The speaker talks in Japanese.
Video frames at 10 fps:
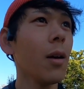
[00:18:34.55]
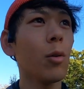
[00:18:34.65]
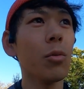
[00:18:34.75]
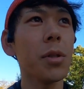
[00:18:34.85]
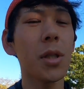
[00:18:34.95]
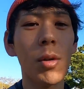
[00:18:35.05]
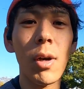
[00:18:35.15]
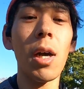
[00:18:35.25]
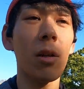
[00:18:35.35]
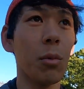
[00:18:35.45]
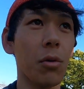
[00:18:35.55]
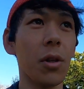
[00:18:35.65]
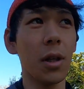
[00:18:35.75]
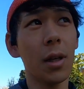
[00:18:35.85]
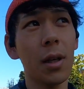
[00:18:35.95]
伸びしろがある僕
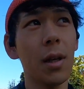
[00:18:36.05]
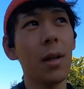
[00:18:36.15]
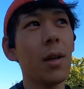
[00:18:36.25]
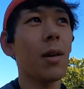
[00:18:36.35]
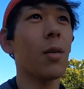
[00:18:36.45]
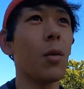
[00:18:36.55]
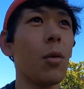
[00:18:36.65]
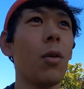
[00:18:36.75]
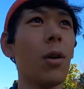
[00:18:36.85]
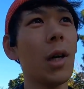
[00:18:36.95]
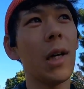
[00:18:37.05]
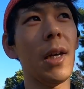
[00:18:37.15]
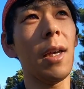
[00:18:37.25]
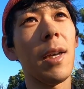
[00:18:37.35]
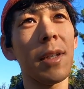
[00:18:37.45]
に今後、
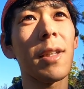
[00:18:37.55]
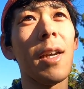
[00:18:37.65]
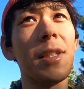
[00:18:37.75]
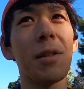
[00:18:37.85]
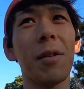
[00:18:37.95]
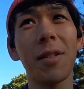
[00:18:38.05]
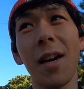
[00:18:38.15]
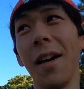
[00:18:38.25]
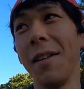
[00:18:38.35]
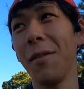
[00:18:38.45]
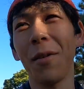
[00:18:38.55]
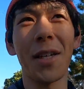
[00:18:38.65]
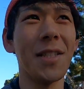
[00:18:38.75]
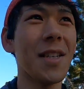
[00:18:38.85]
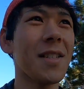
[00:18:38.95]
えー、期待してくださいという
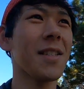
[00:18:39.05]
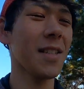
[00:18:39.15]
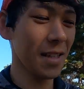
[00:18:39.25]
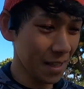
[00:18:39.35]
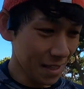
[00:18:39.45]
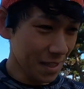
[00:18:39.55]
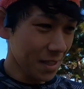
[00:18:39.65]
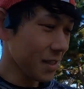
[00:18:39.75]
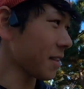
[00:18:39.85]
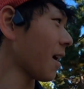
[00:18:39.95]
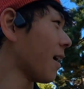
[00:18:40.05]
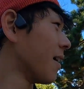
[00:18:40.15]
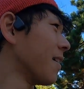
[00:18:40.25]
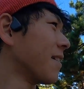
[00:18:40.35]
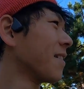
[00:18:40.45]
感じですさ
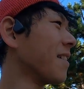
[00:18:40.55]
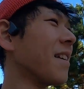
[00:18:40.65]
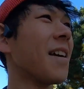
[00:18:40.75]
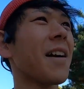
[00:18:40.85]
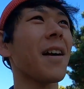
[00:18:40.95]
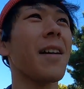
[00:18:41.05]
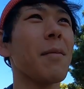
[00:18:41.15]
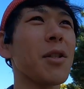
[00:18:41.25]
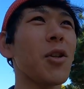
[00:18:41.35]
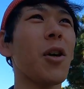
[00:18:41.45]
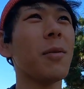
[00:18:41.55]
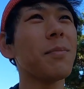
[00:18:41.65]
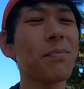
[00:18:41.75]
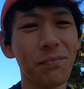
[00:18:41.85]
あ帰りましょう